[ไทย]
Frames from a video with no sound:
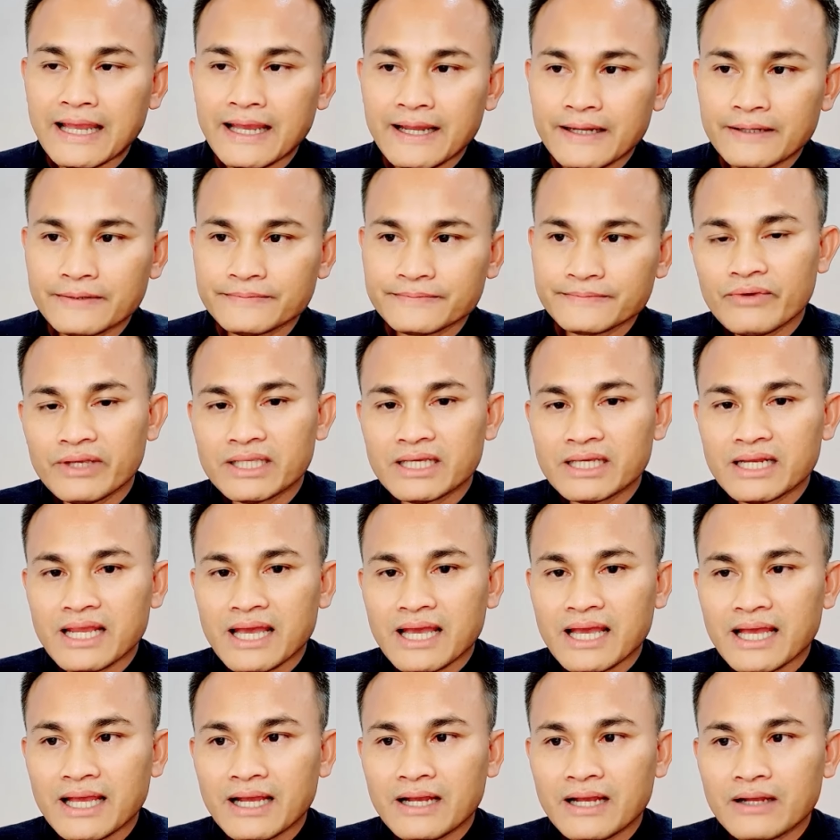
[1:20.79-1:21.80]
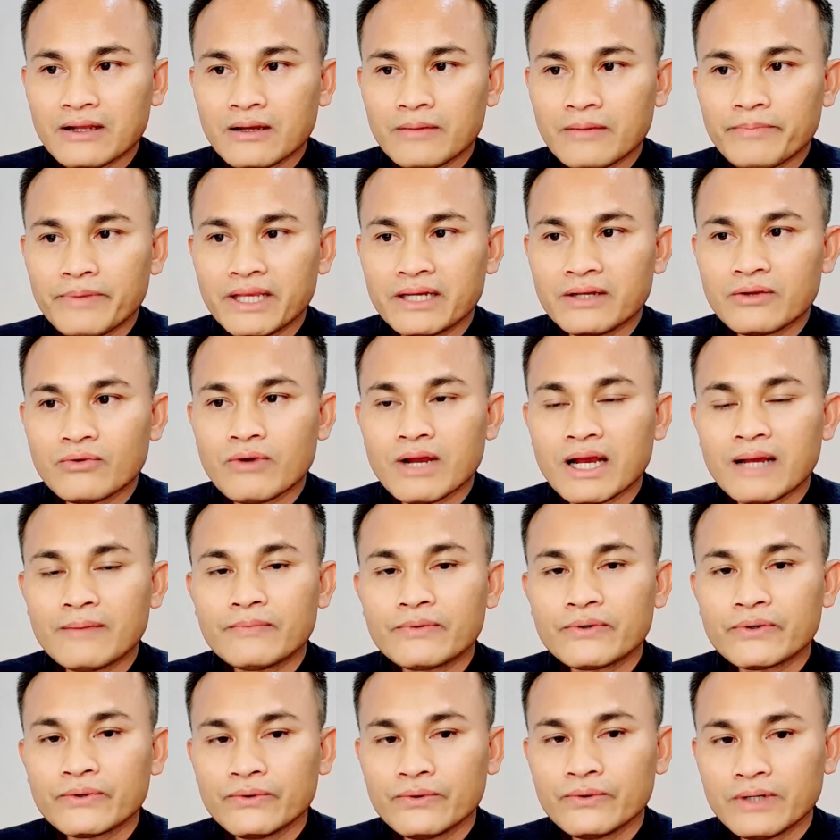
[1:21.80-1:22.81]
5 เวทนา 5 ก็เป็นความ
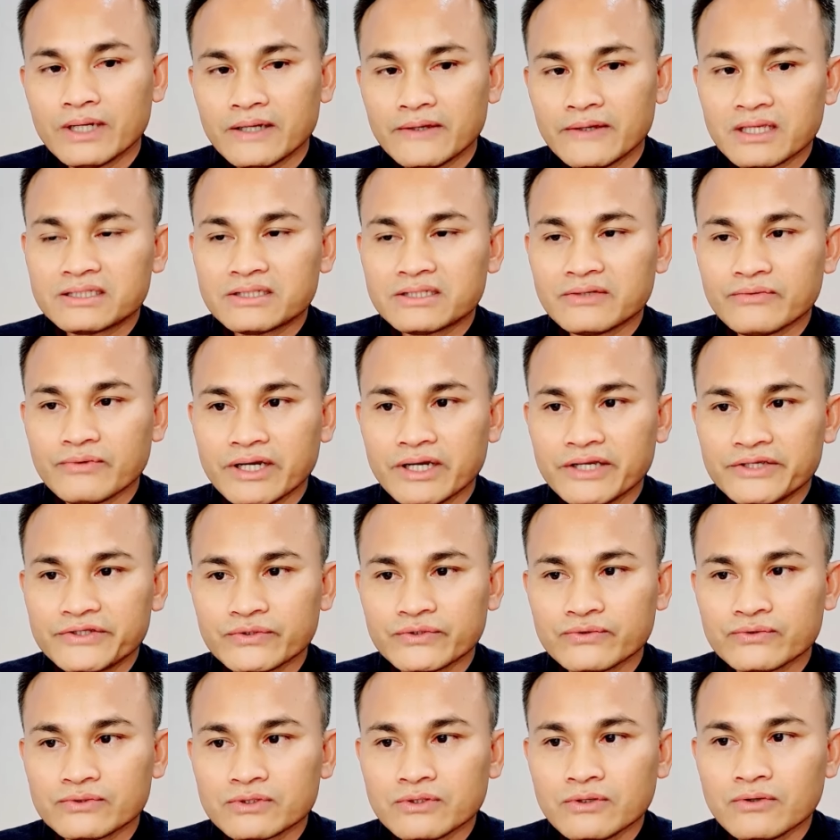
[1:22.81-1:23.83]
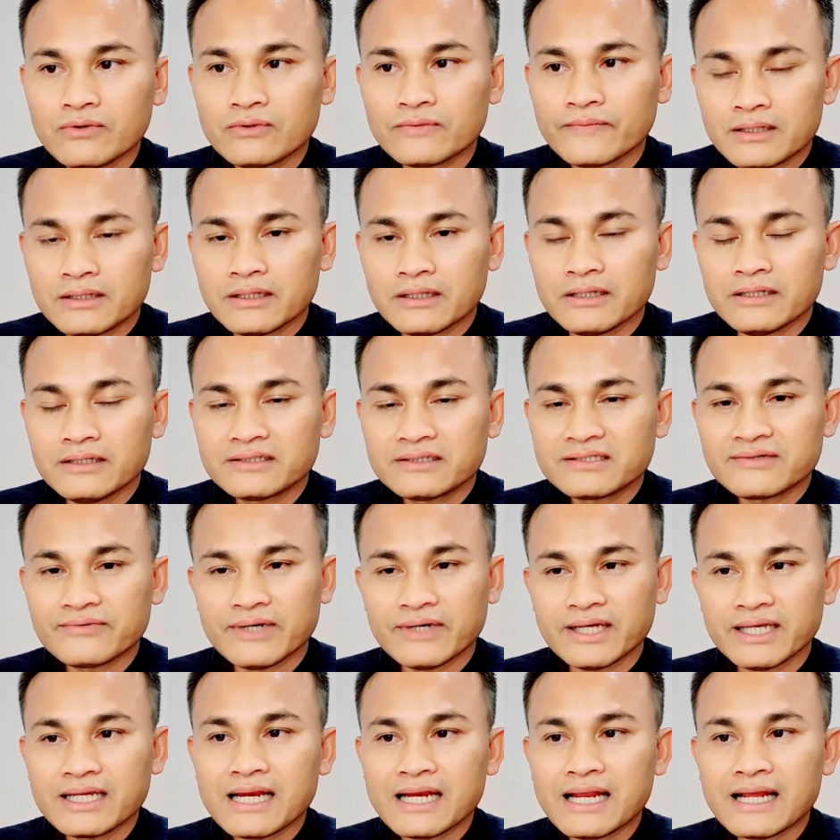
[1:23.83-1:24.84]
รู้ที่เสวยสุขทุกข์หรือเสว
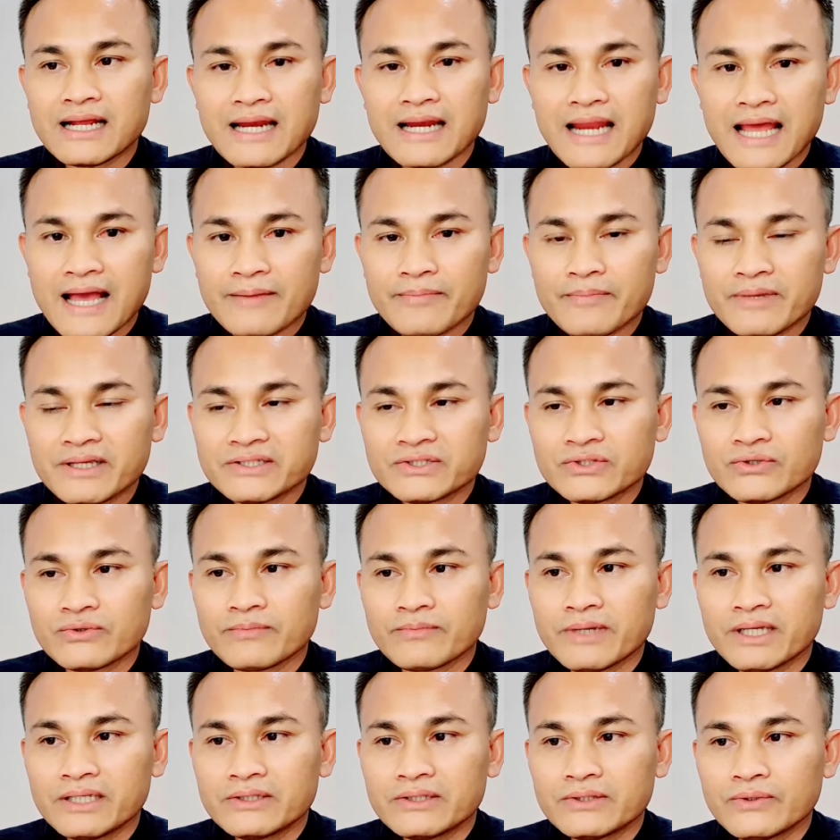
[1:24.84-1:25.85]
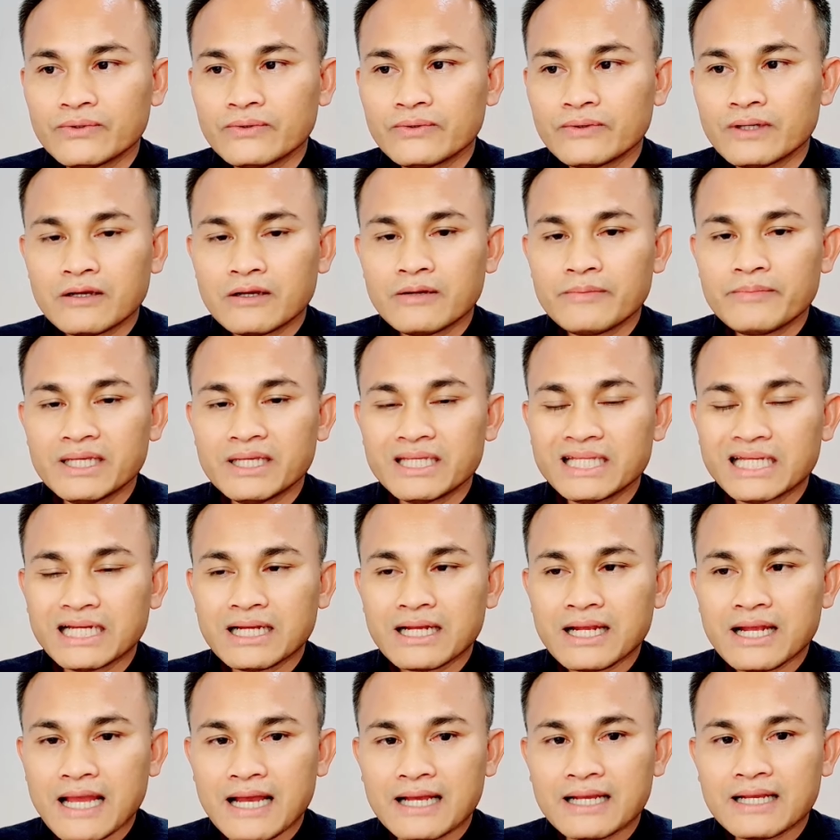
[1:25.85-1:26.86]
ยกลางๆไม่สุขไม่ทุกข์ก็มีทั้ง
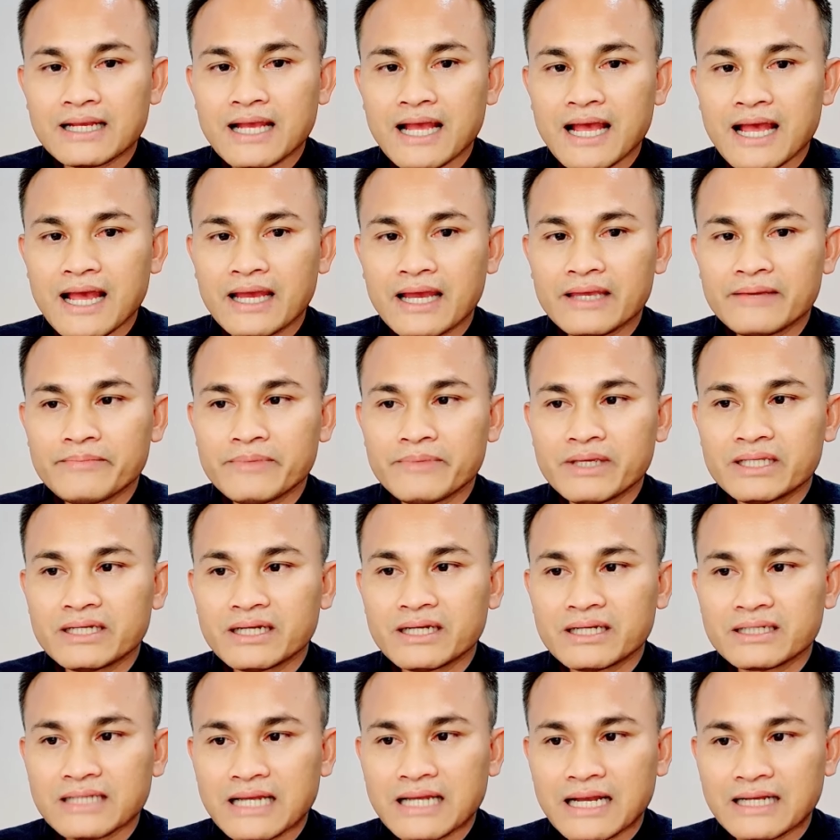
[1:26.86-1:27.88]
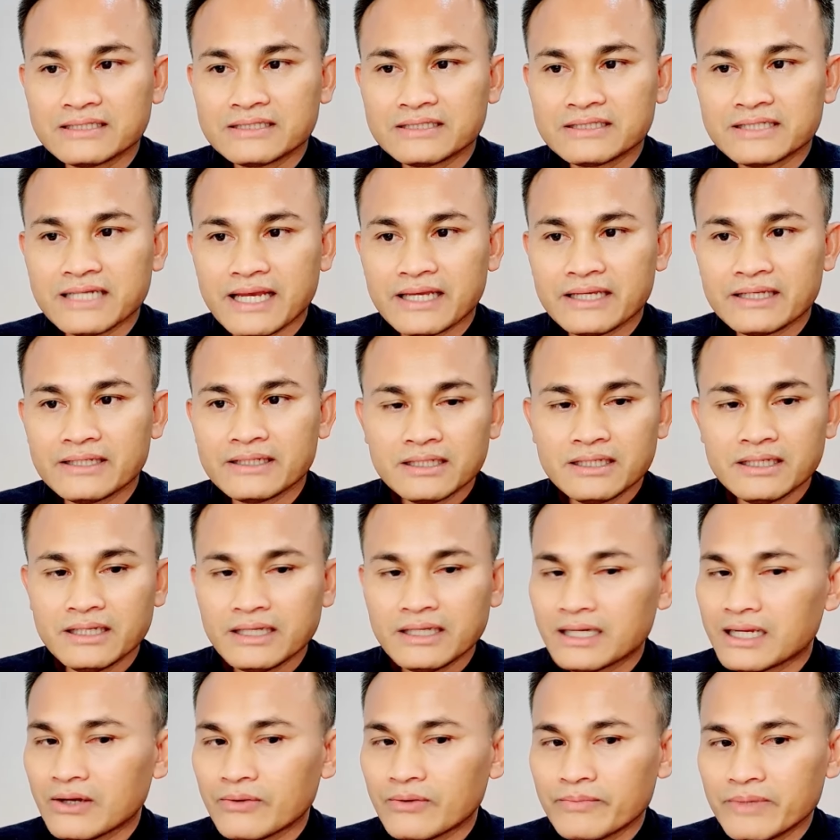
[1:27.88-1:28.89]
ทางกายมีทั้งทางใจ ที่
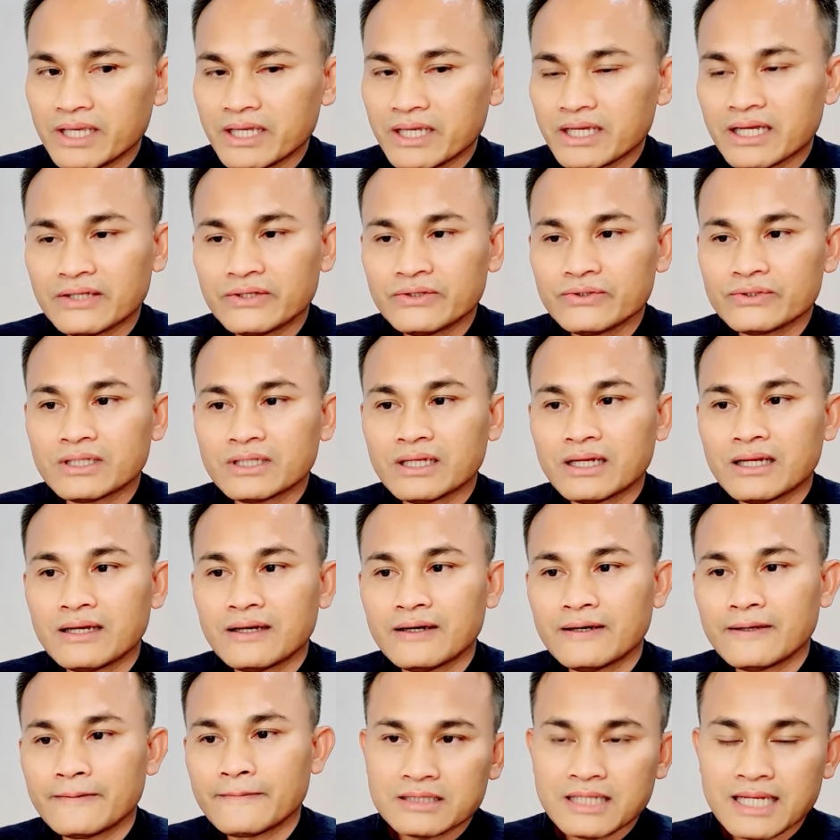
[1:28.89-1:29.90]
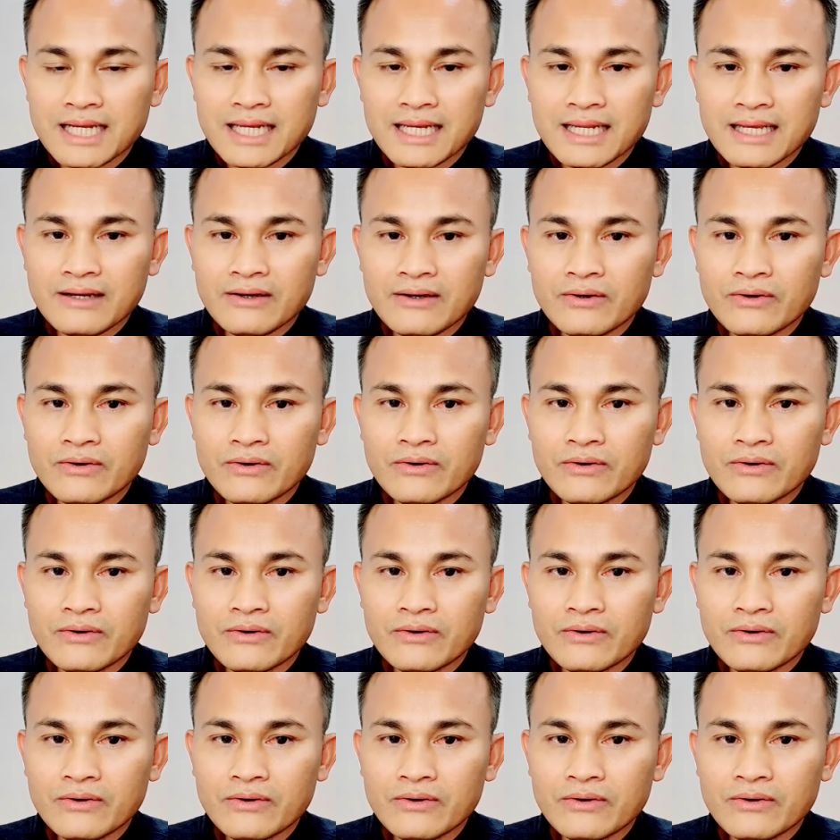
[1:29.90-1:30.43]
เรามีกันอยู่ตลอด ถ้าเรา